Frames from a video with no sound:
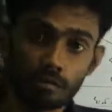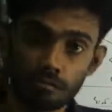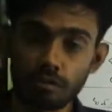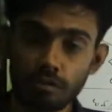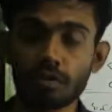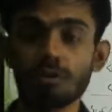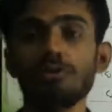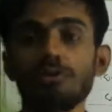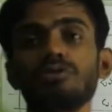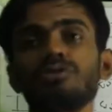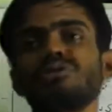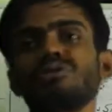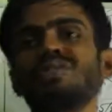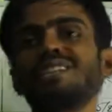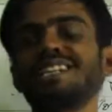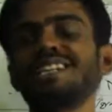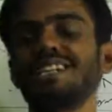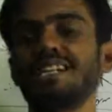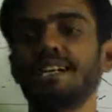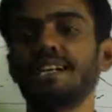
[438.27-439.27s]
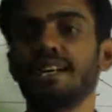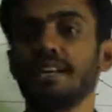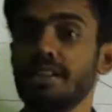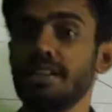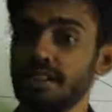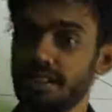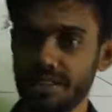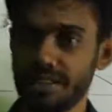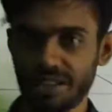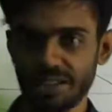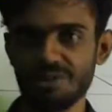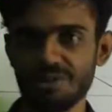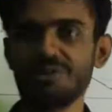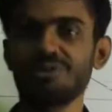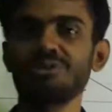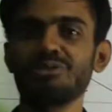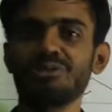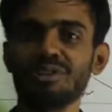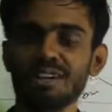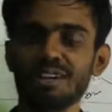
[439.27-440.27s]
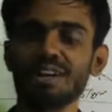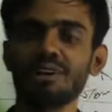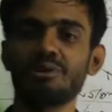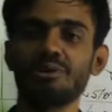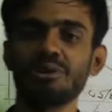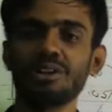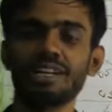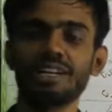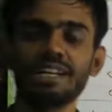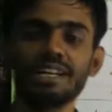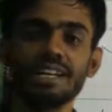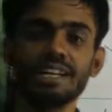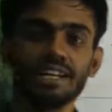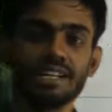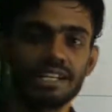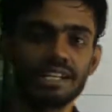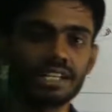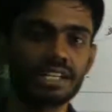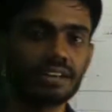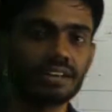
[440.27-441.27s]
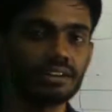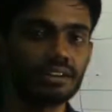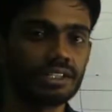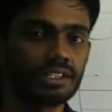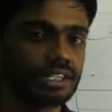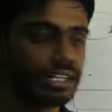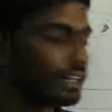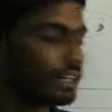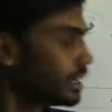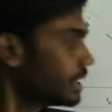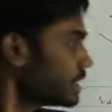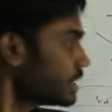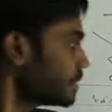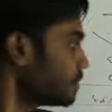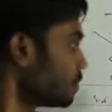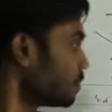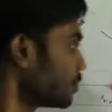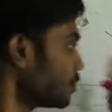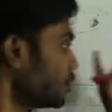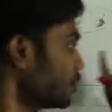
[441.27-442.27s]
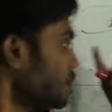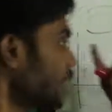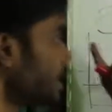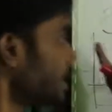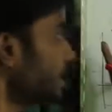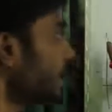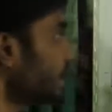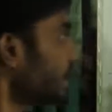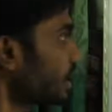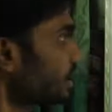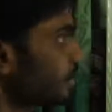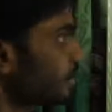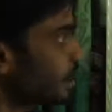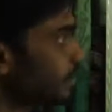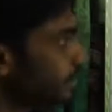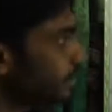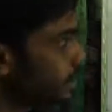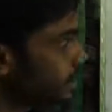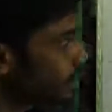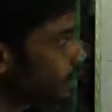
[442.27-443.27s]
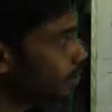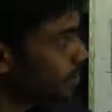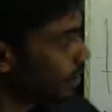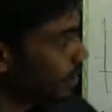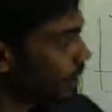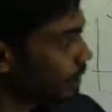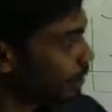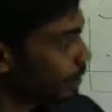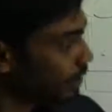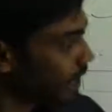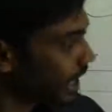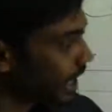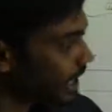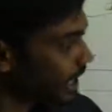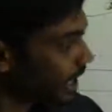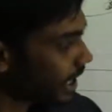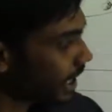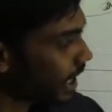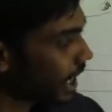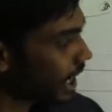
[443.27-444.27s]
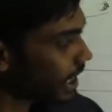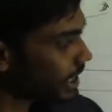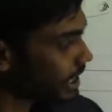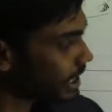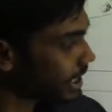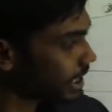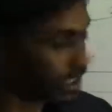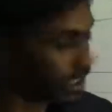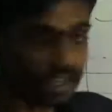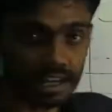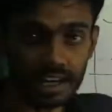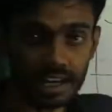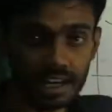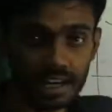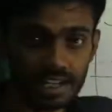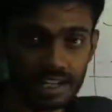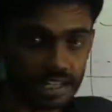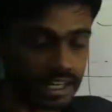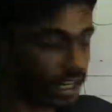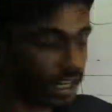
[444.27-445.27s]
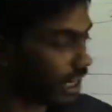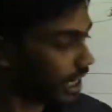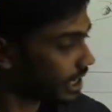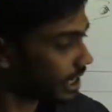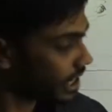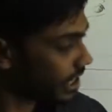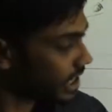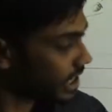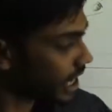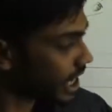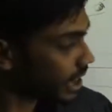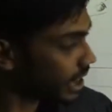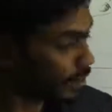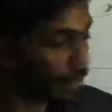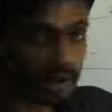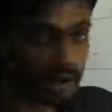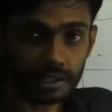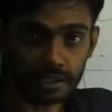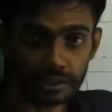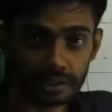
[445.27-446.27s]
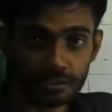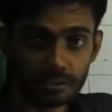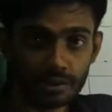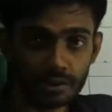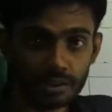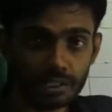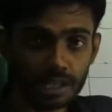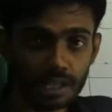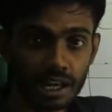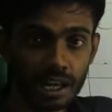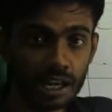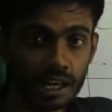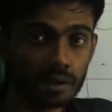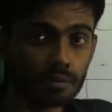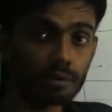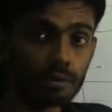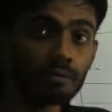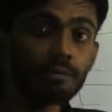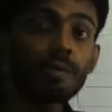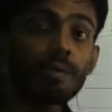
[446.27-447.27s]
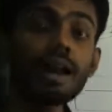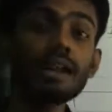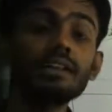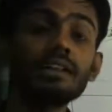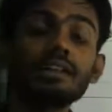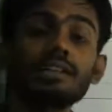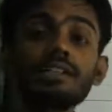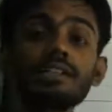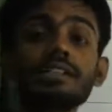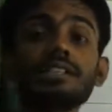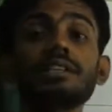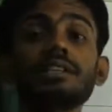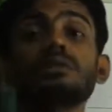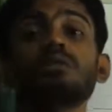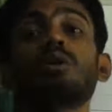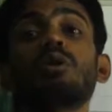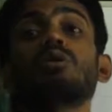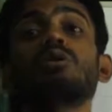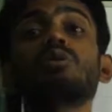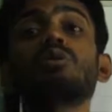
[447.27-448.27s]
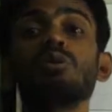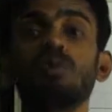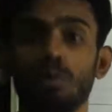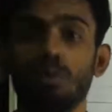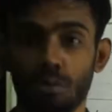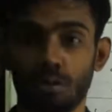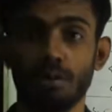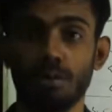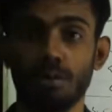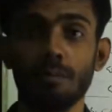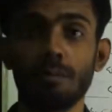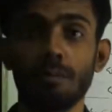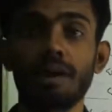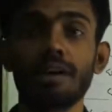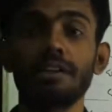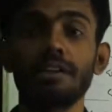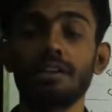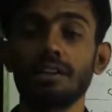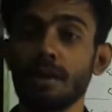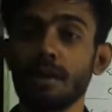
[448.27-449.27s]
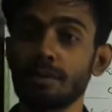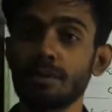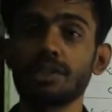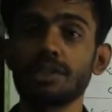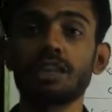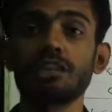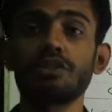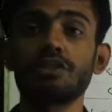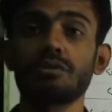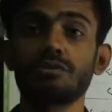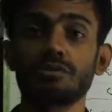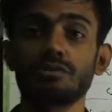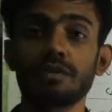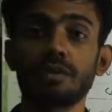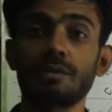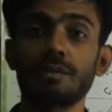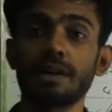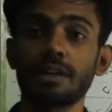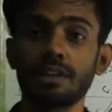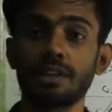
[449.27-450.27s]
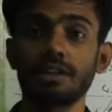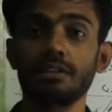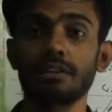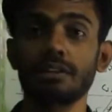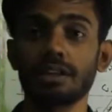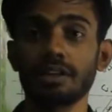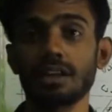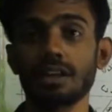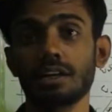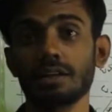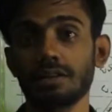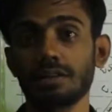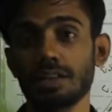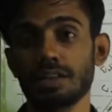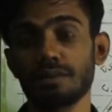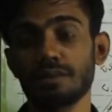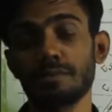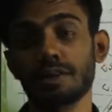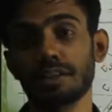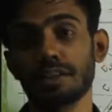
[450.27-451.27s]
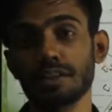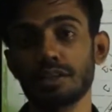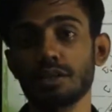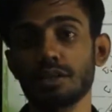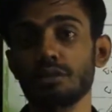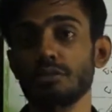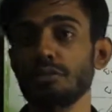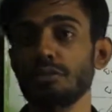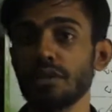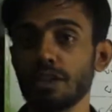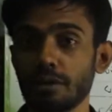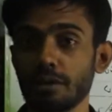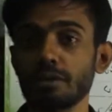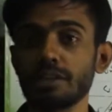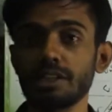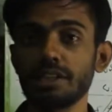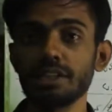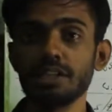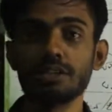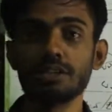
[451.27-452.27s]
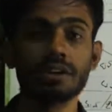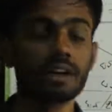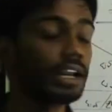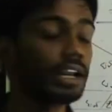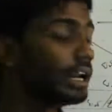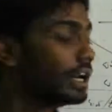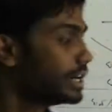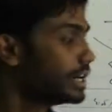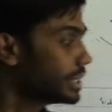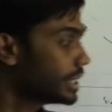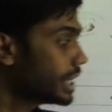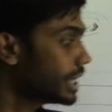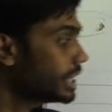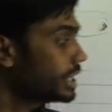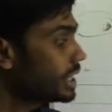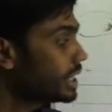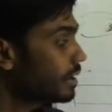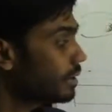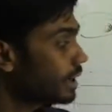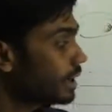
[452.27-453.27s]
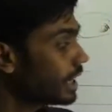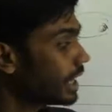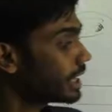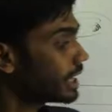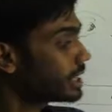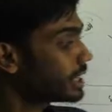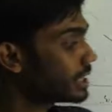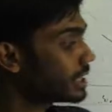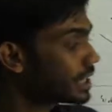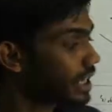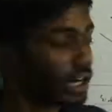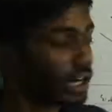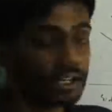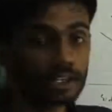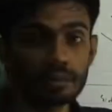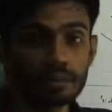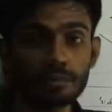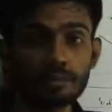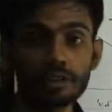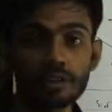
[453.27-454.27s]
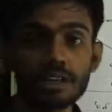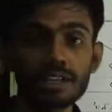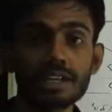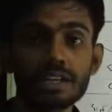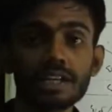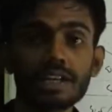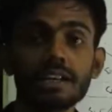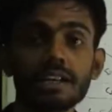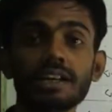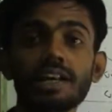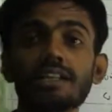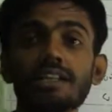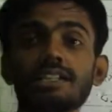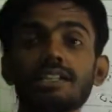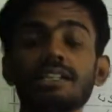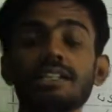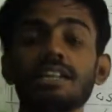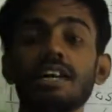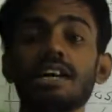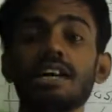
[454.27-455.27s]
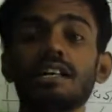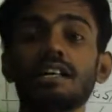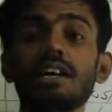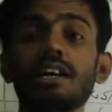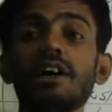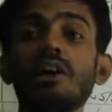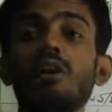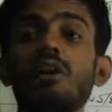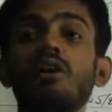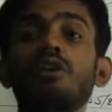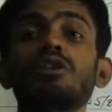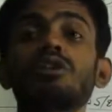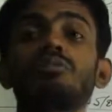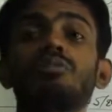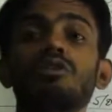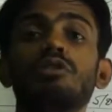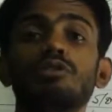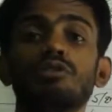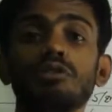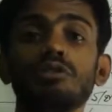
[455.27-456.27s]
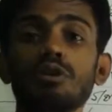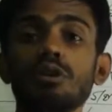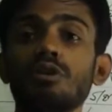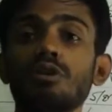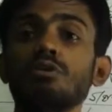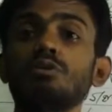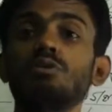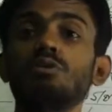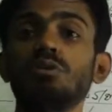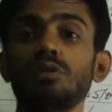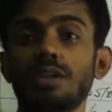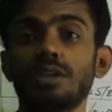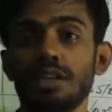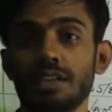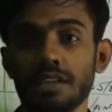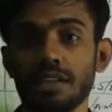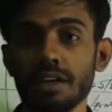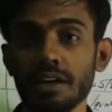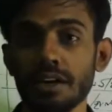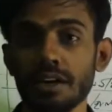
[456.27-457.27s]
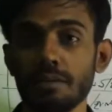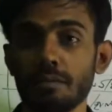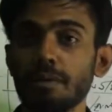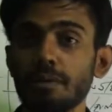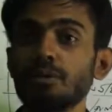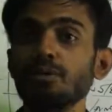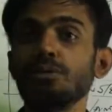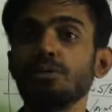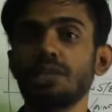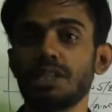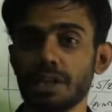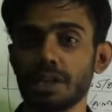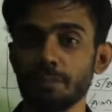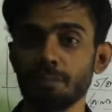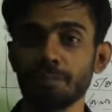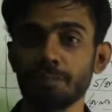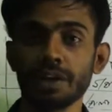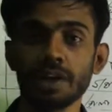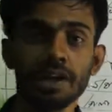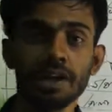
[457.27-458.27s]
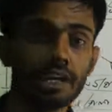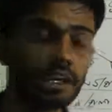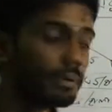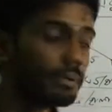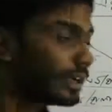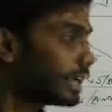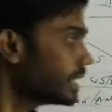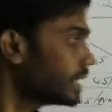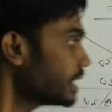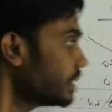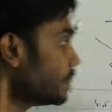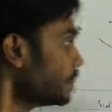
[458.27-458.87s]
ফলশ্রুতিতে যে ঘটনাটা ঘটে সেটা হচ্ছে যে পথচারী এখানে ভাবে যে দূরে কোনো একটা গাছ আছে সেই গাছের ছায়া পানিতে পড়ছে এবং পানির যে তরঙ্গ পানিতে আমরা জানি সবসময় পানিতে কিন্তু একটা জাস্ট বাতাসের ধরুন ঢেউয়ের সৃষ্টি হয় সেই ঢেউয়ে গাছের ছায়াটা পড়ে সেখানে গাছের ছায়াটা অনবরত দুলতেছে বা দুলছে এবং এটা